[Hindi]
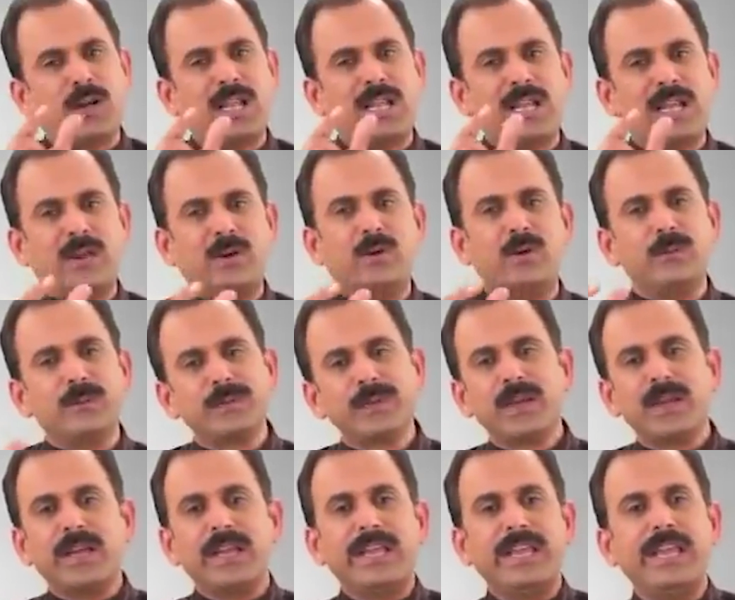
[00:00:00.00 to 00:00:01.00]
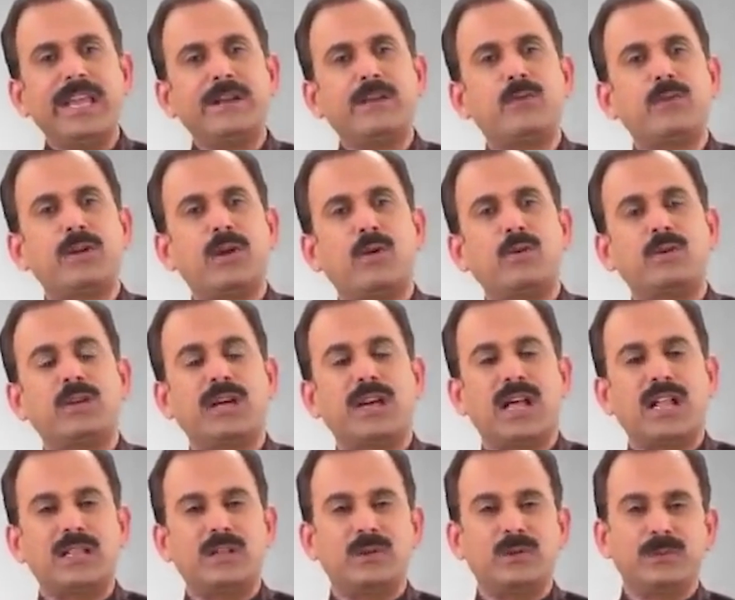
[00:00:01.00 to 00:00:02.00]
टुकड़ा ले रहे हो एक टुकड़ा उधर
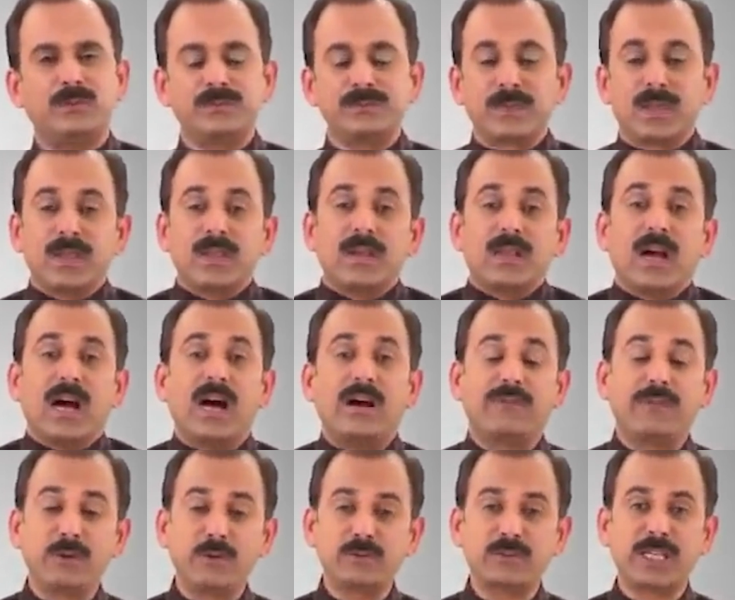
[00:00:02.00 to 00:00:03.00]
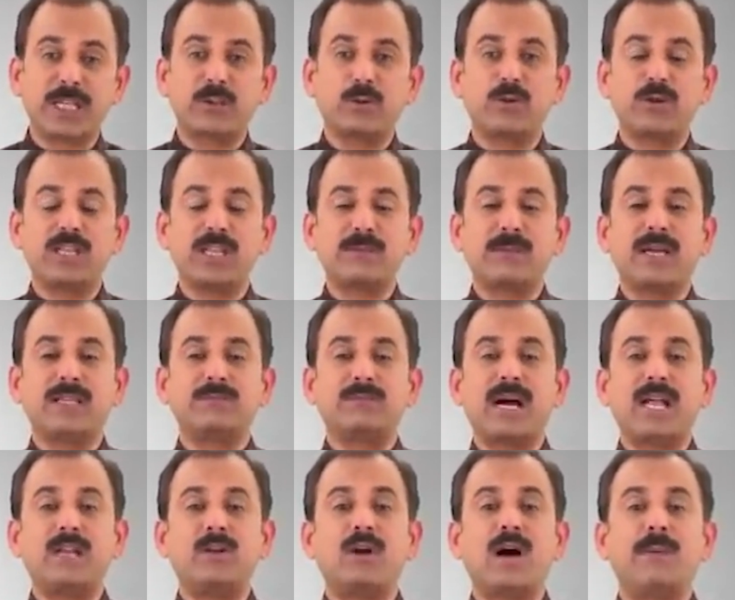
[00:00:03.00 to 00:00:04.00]
डाल दो फिर उसके थोड़ी देर बाद
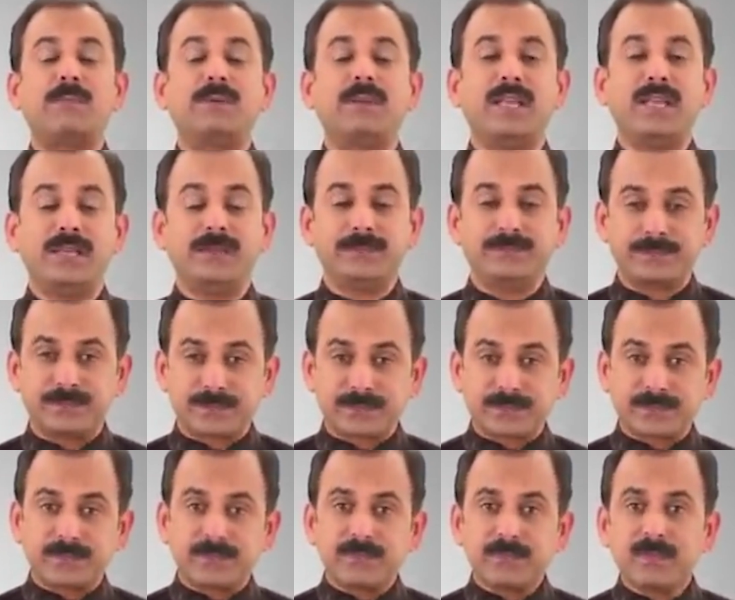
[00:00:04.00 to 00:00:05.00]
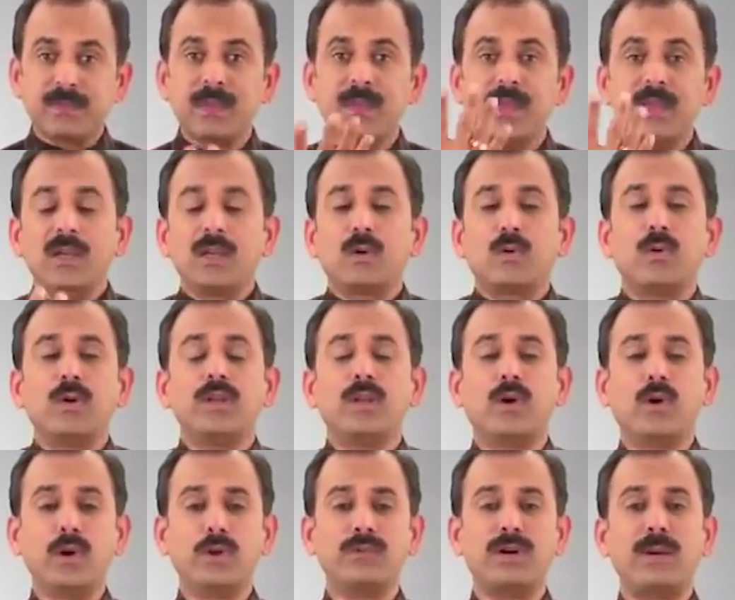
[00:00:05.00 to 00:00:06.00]
मान लो आपने कोई
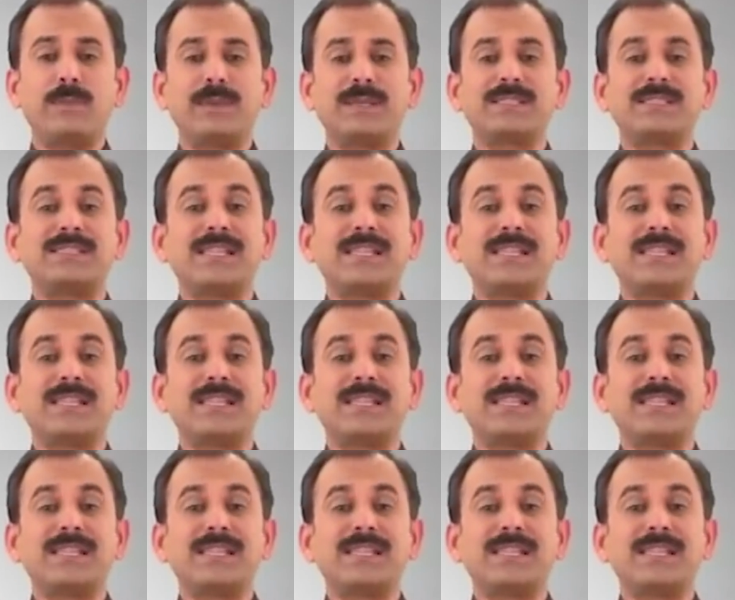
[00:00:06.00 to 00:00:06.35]
ना कोई वहाँ पे